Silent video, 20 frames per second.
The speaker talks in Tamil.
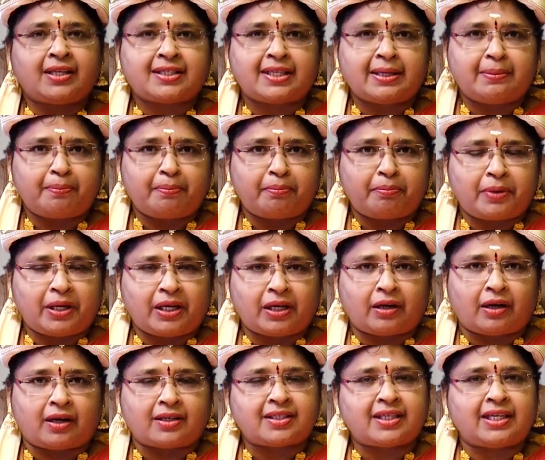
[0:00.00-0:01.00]
சிம்ம
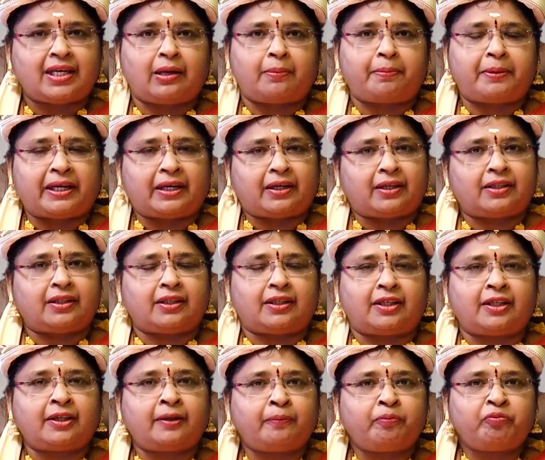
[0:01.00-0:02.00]
ராசியில்
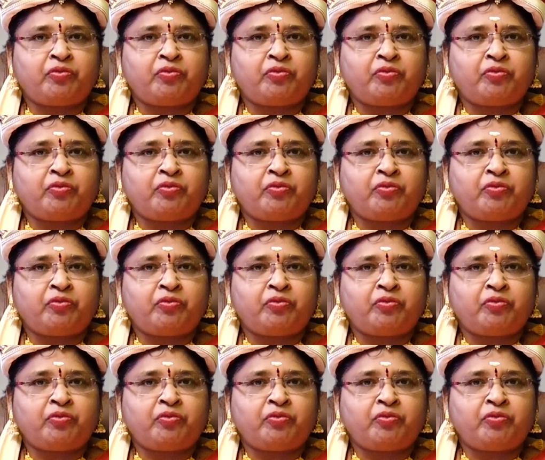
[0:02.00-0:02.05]
பிறக்குதுங்க